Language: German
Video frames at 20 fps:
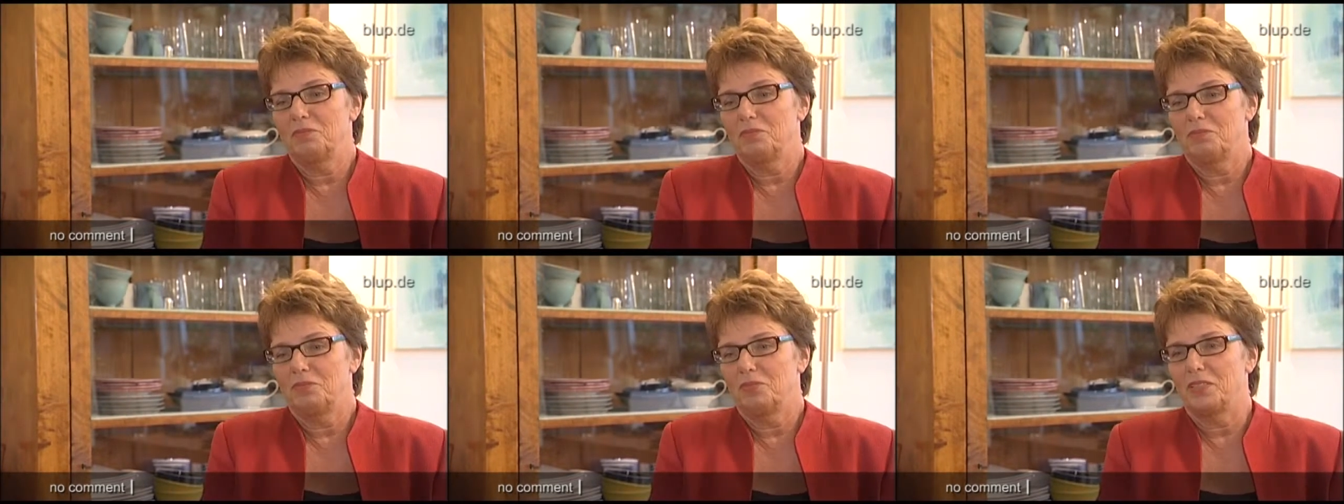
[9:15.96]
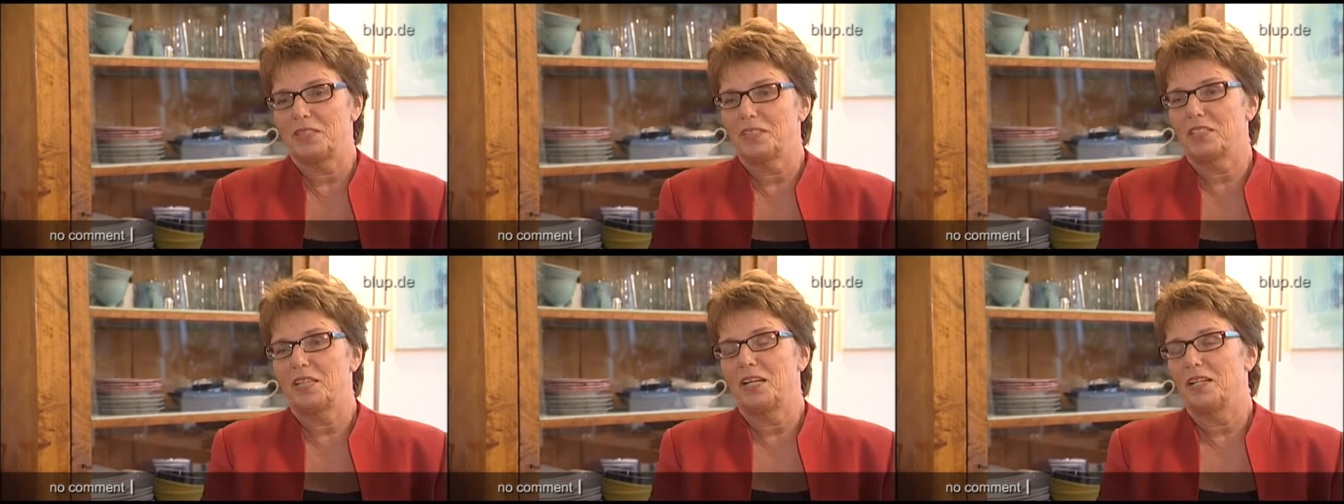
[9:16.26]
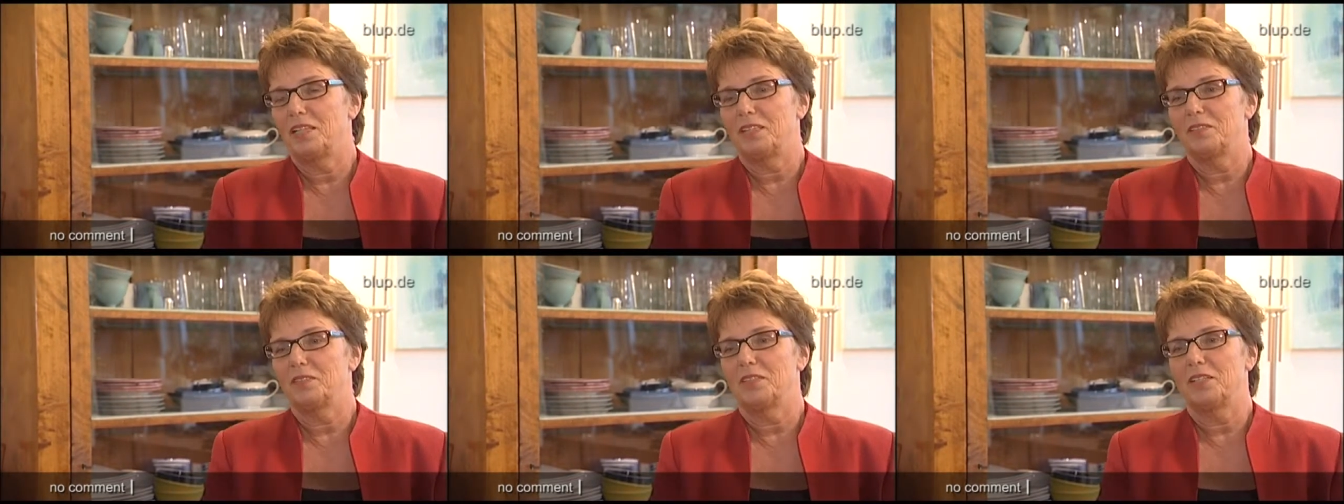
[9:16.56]

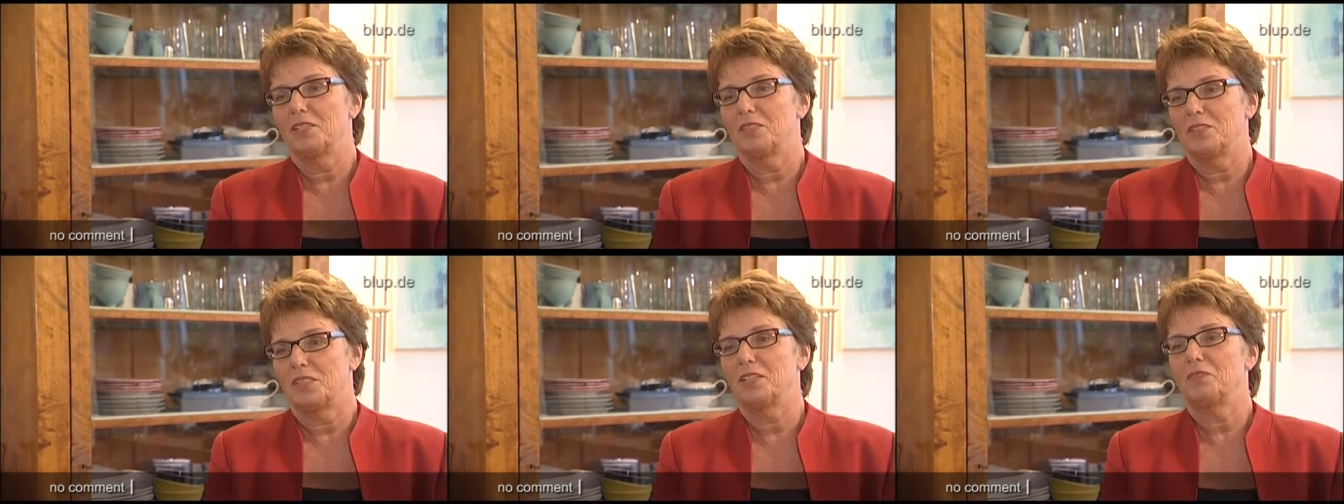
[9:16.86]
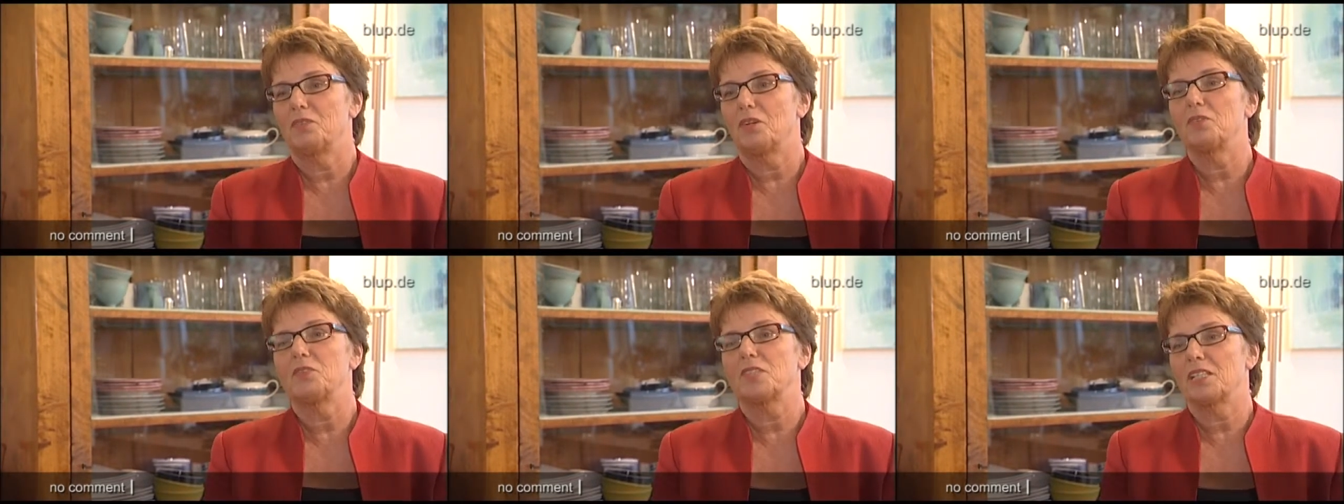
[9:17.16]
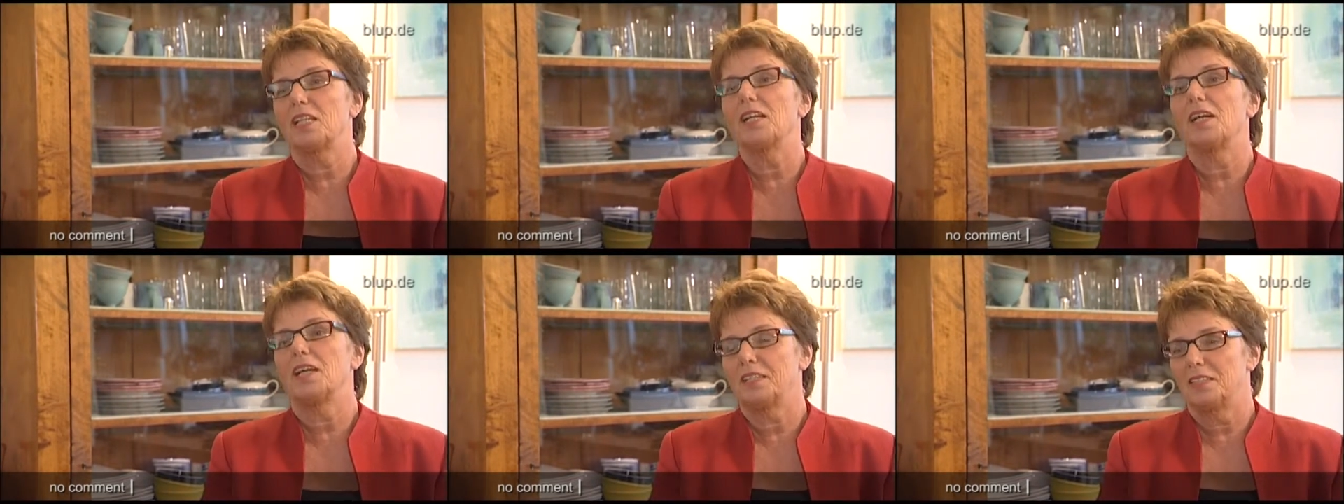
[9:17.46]
festgehalten. Also da war uns
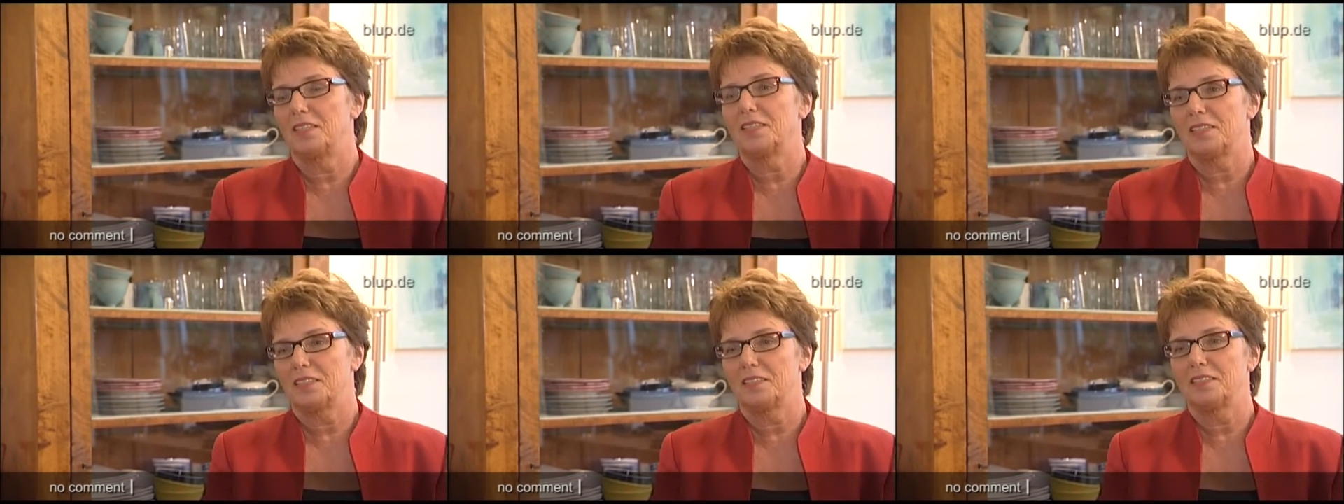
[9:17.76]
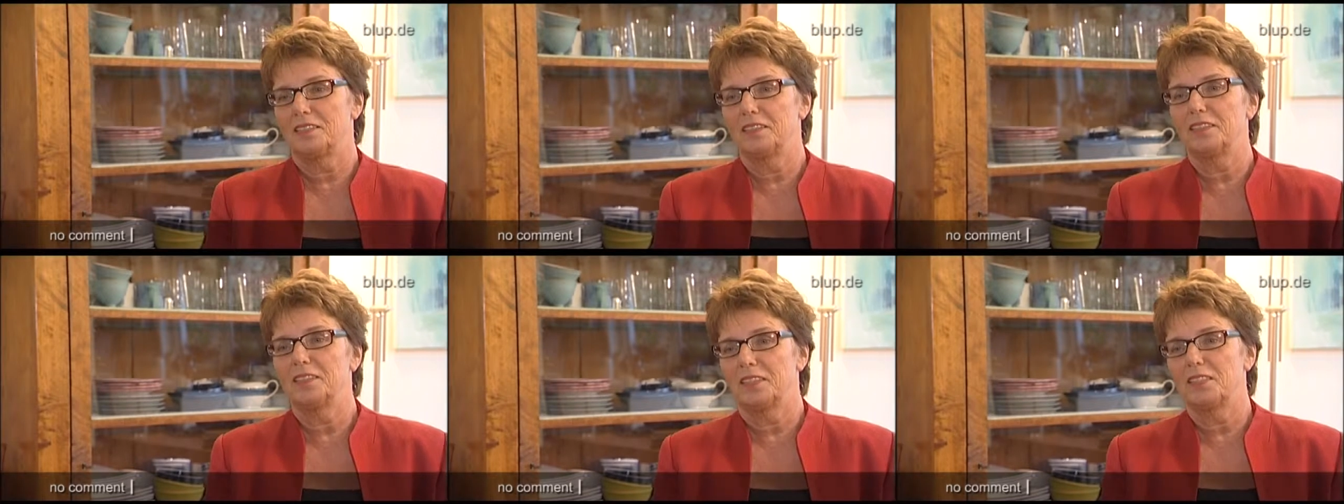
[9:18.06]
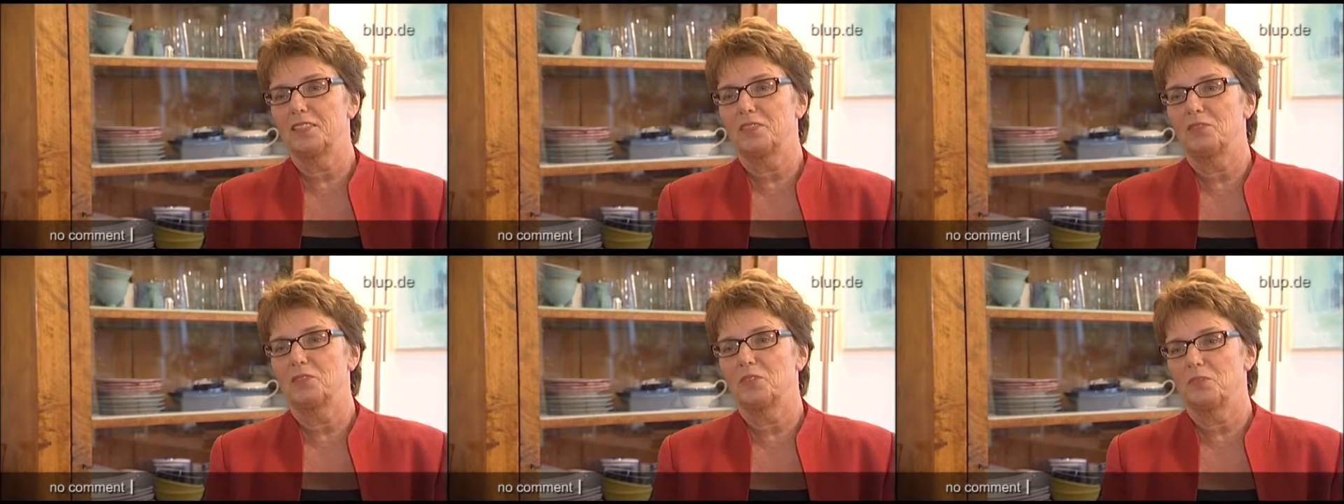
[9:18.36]
klar, dass
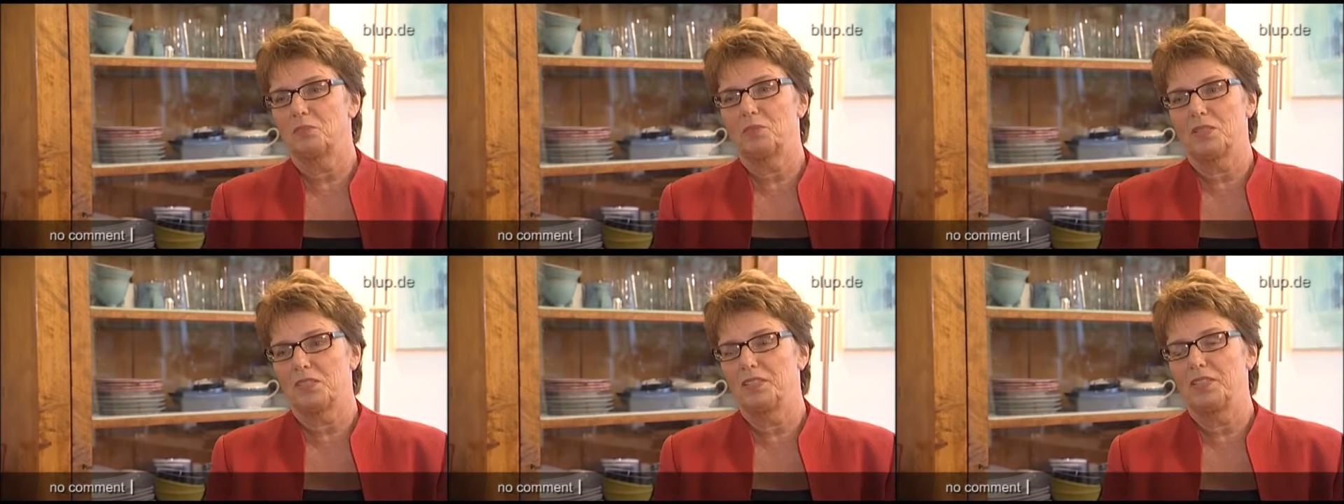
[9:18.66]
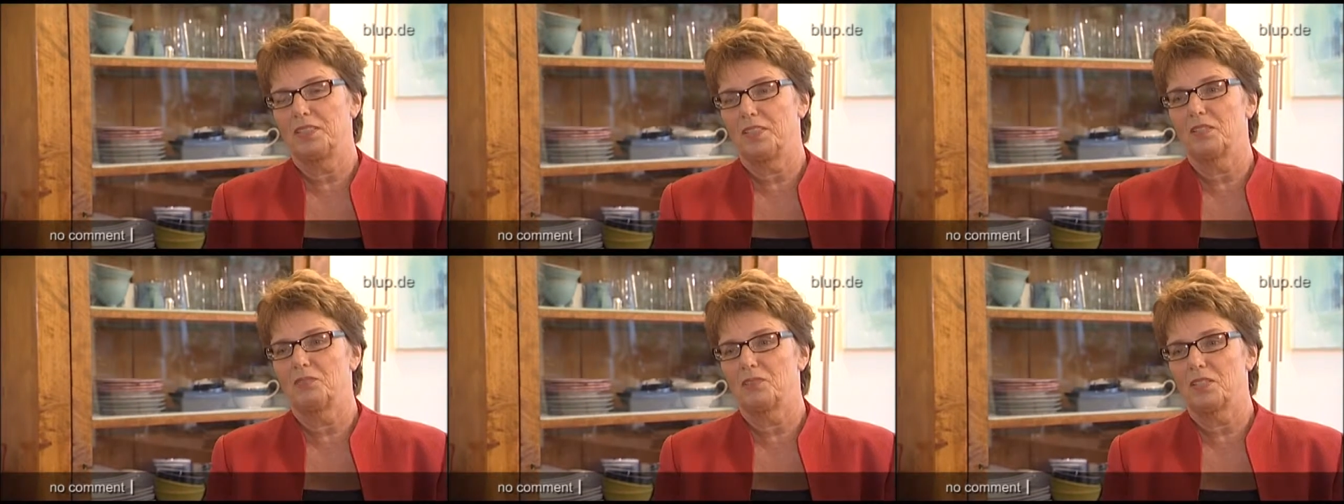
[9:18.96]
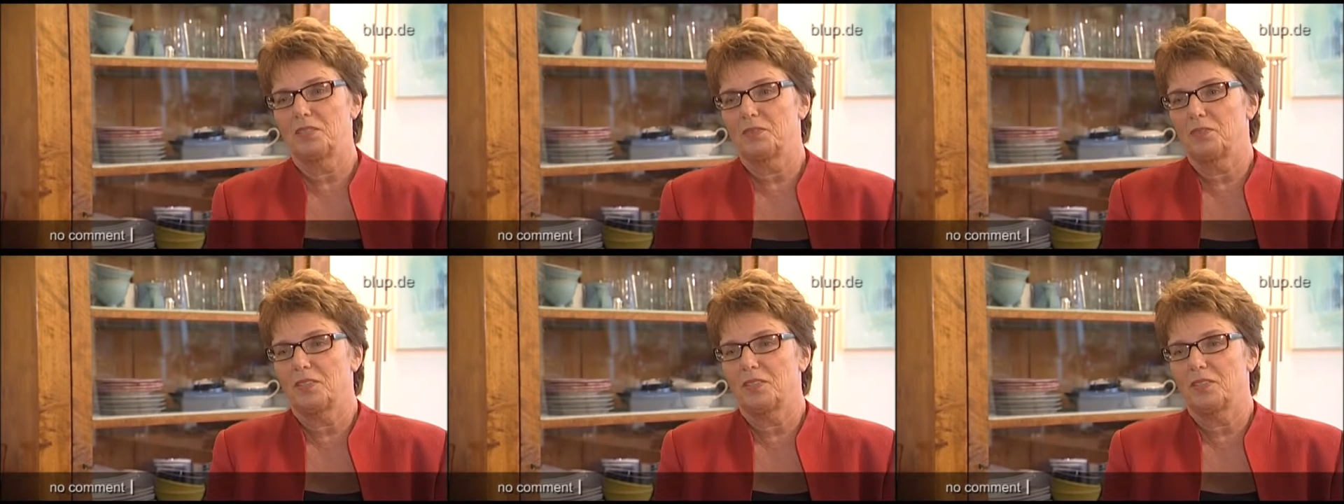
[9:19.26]
jetzt wird passiert etwas,